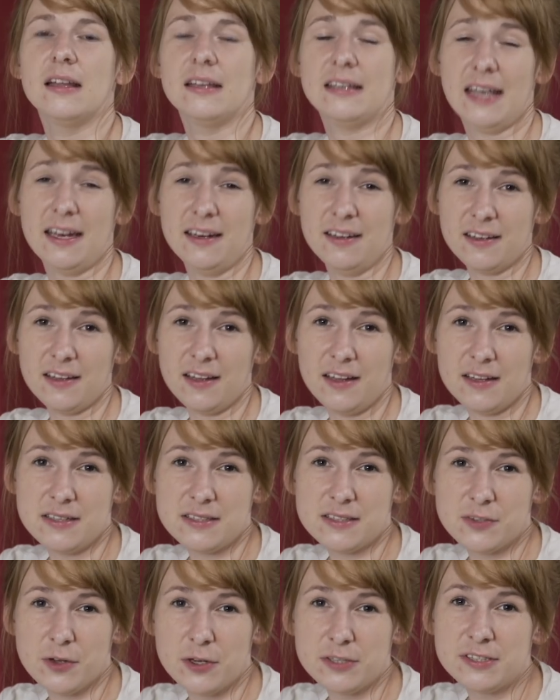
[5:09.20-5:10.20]
Generell
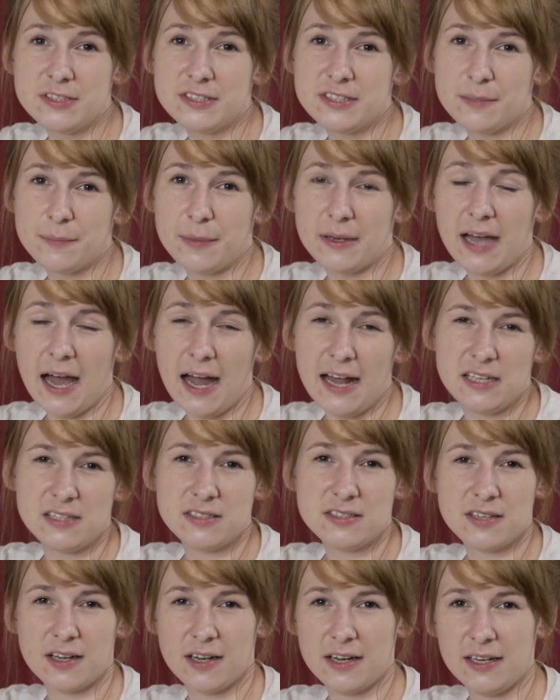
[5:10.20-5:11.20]
solltet ihr bei
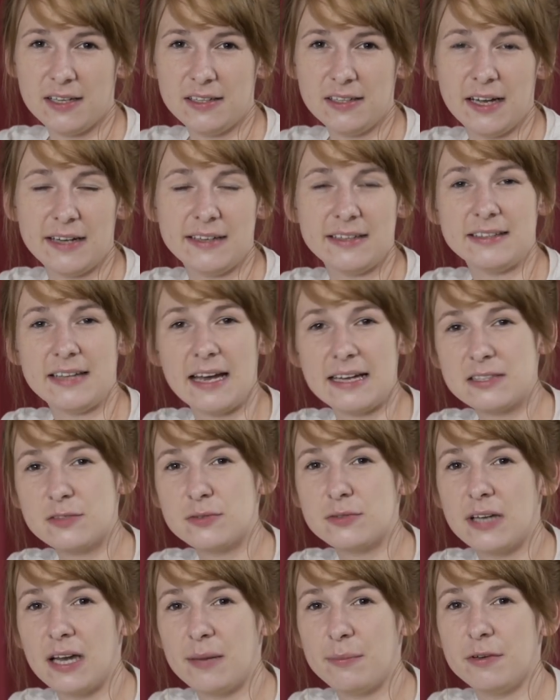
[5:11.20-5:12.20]
allen Teilen eine
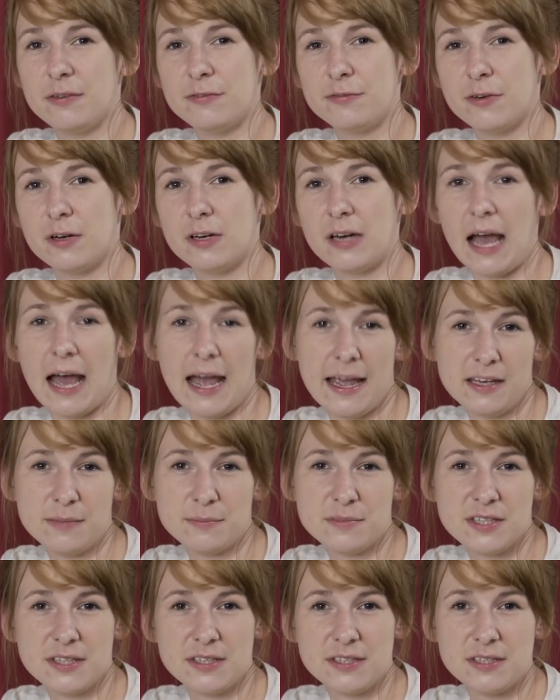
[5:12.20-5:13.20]
Nahtzugabe von
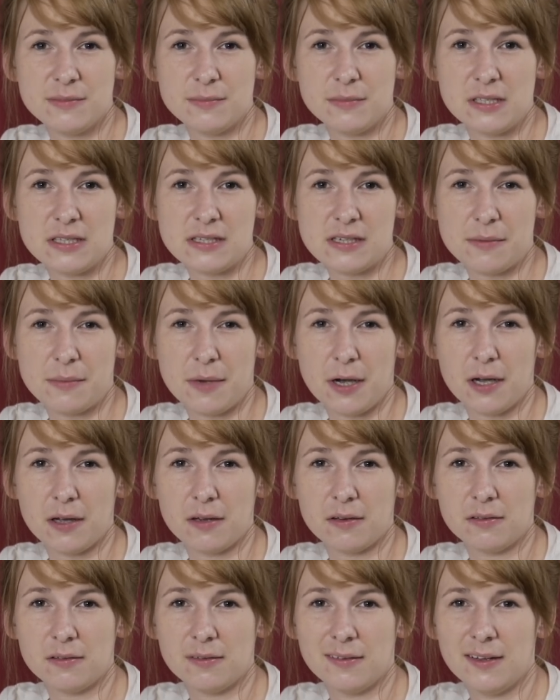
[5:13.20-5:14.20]
einem Zentimeter
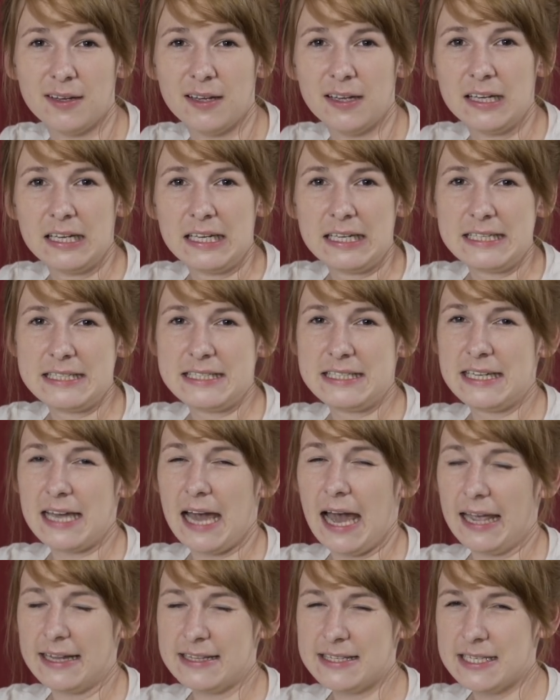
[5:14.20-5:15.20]
machen.
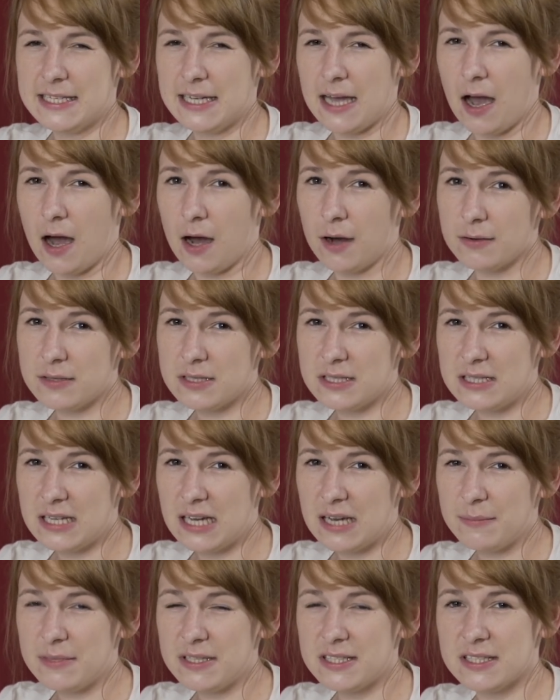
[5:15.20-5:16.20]
Die einzige
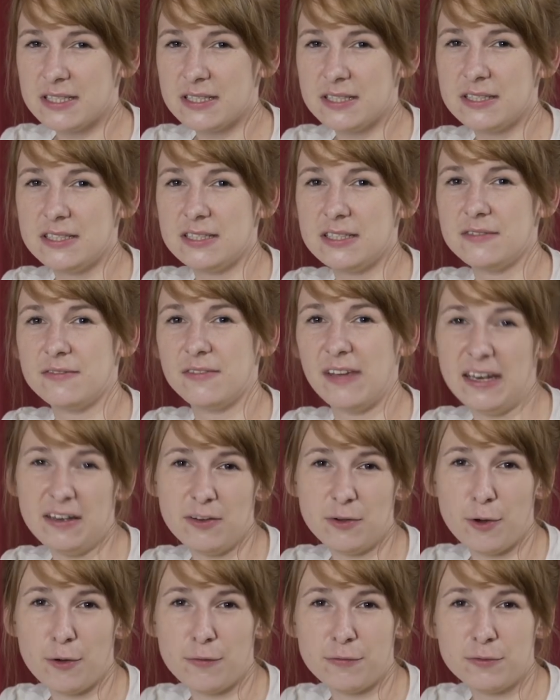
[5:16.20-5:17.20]
Ausnahme sind die
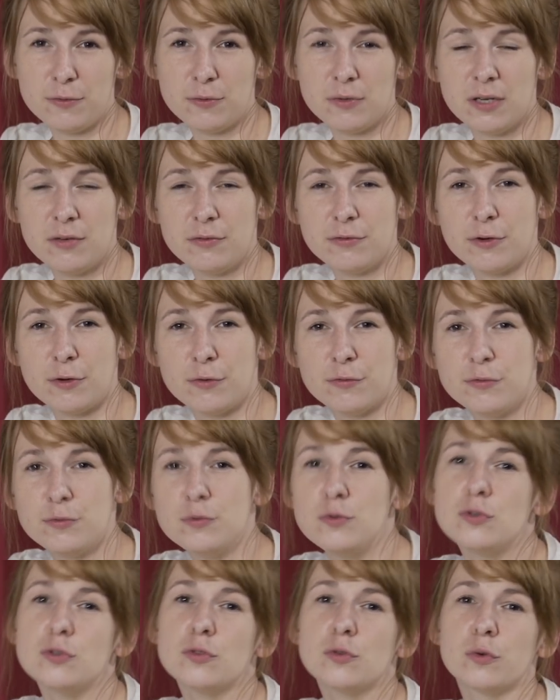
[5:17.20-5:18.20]
Wendeöffnungen von
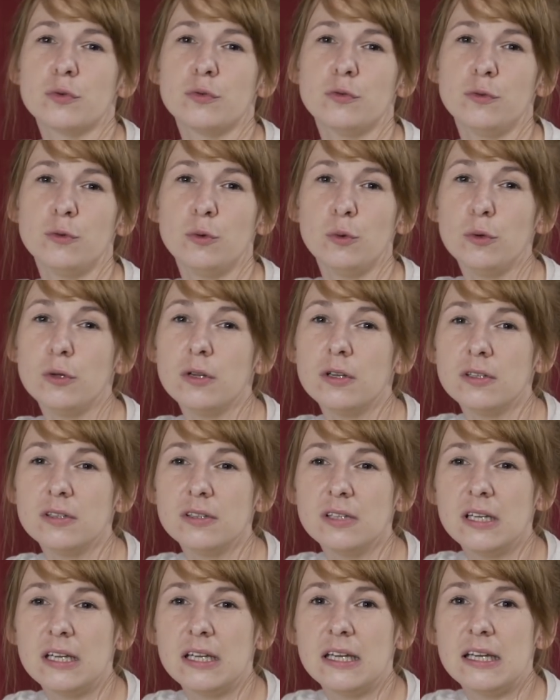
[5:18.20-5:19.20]
Füßen und Flügeln,